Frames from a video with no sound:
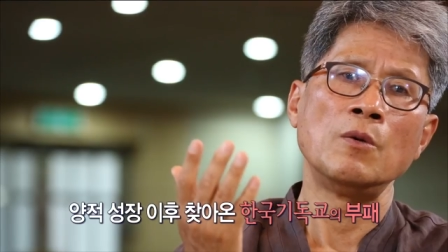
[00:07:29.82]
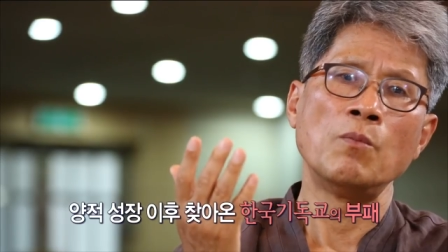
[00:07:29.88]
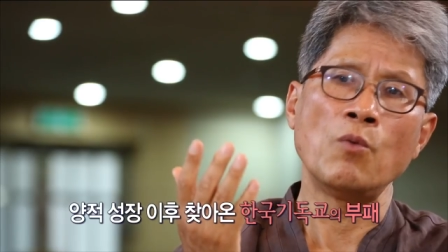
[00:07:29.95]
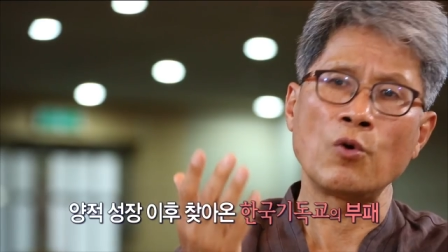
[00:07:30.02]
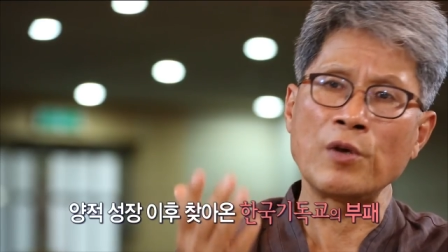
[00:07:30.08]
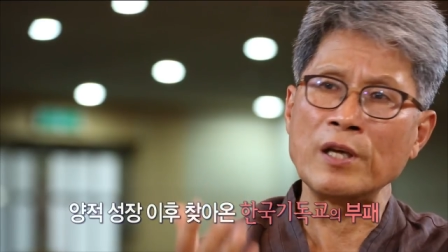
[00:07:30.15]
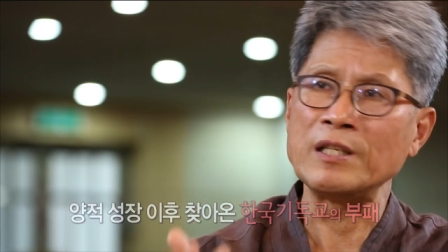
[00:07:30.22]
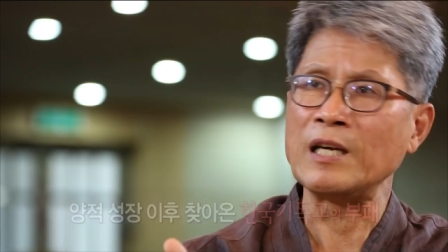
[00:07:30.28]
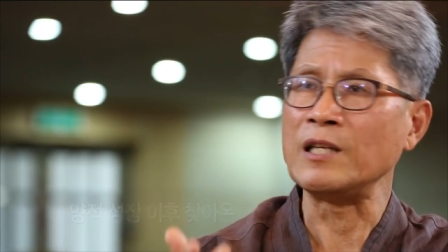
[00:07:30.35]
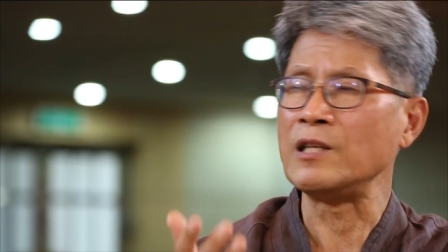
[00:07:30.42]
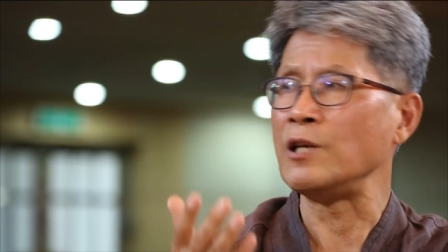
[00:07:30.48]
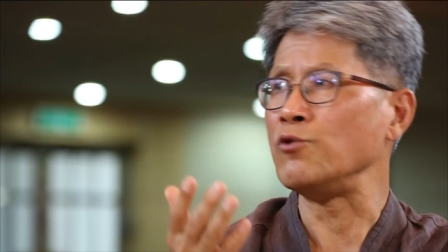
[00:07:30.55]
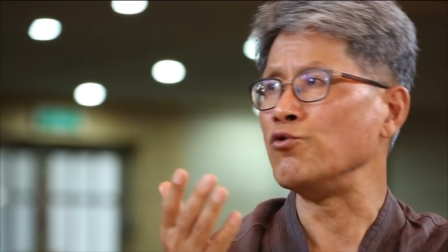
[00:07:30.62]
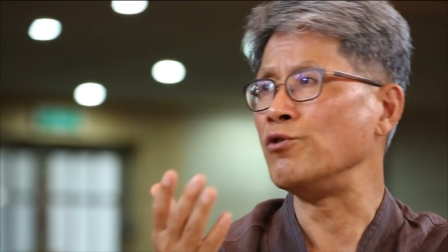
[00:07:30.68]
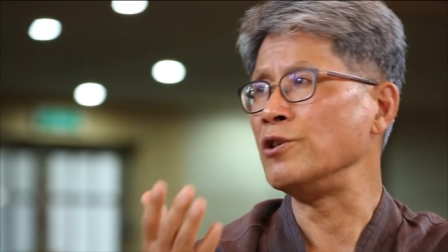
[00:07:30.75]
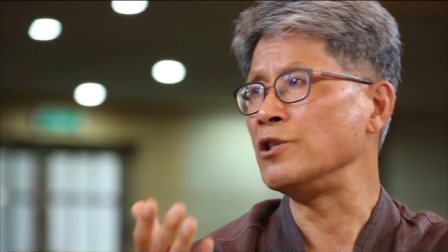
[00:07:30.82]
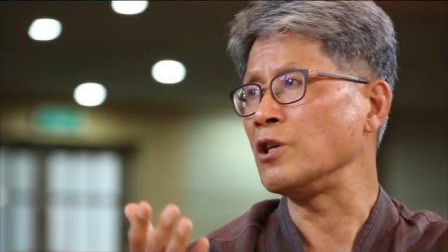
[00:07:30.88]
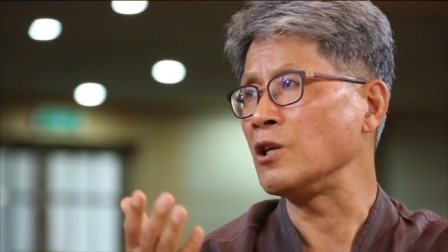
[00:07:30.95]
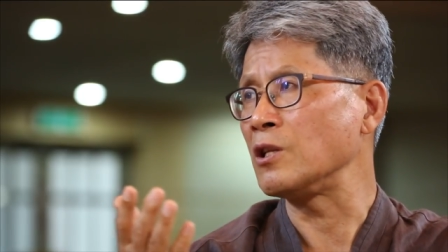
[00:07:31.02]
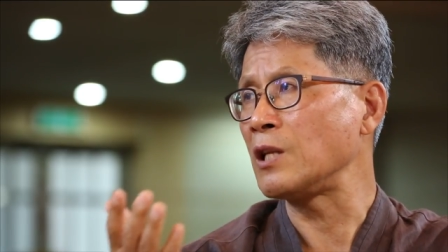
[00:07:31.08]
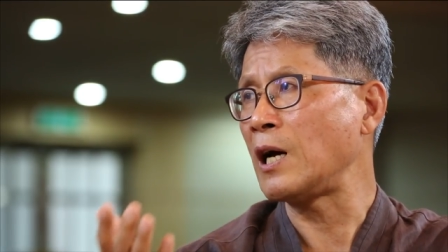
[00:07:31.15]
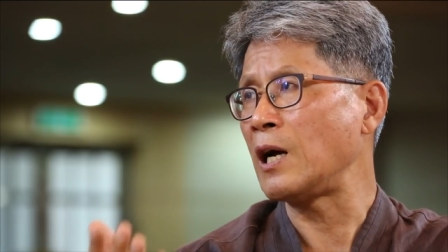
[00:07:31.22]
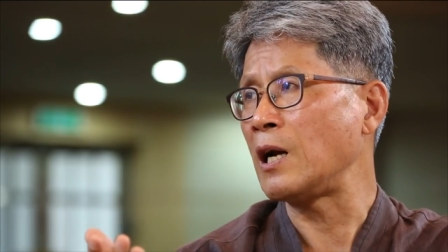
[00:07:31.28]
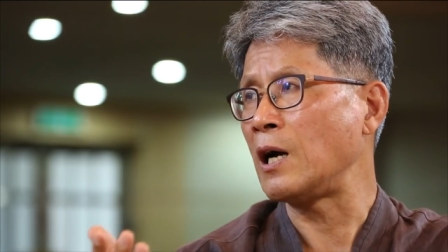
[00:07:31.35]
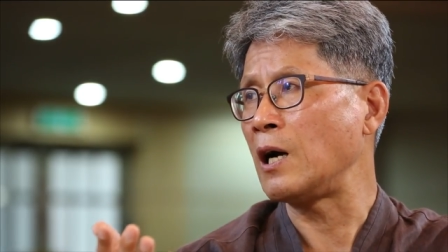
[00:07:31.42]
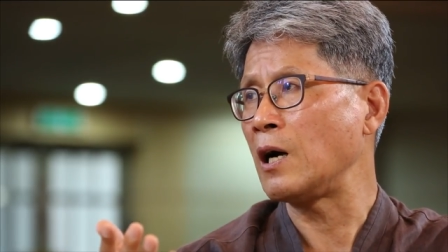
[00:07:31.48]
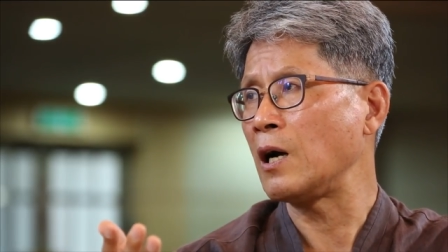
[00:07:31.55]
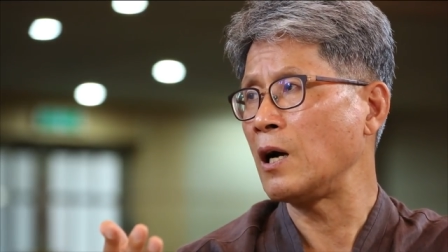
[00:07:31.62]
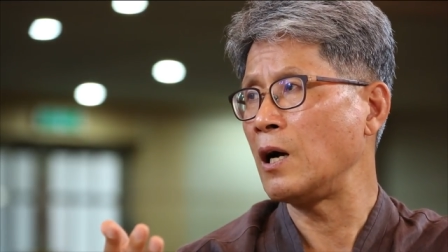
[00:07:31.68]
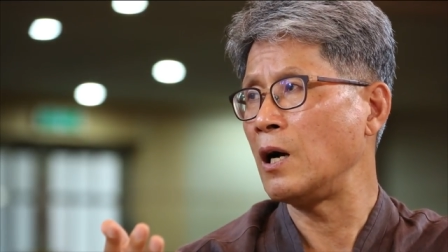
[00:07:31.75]
목회자들의 윤리적인
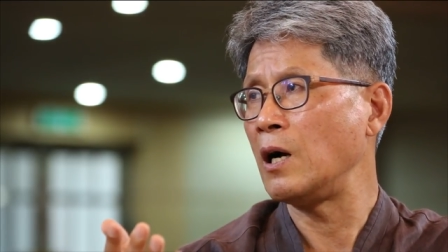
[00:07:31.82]
타락,